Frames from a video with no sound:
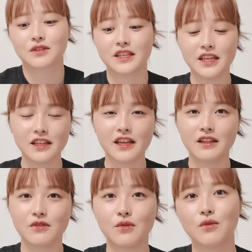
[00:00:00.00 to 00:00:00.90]
人
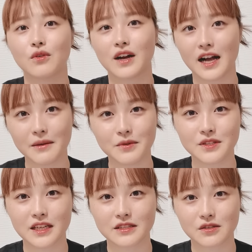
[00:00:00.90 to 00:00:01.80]
間と怪
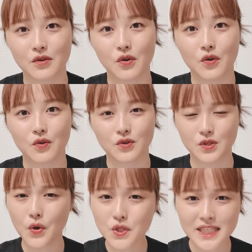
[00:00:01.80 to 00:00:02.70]
物たちのこう
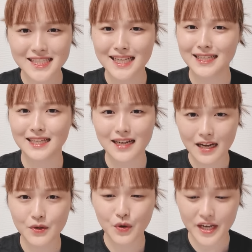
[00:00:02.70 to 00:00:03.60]
壮絶な
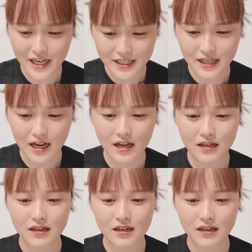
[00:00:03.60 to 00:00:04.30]
戦いを描いた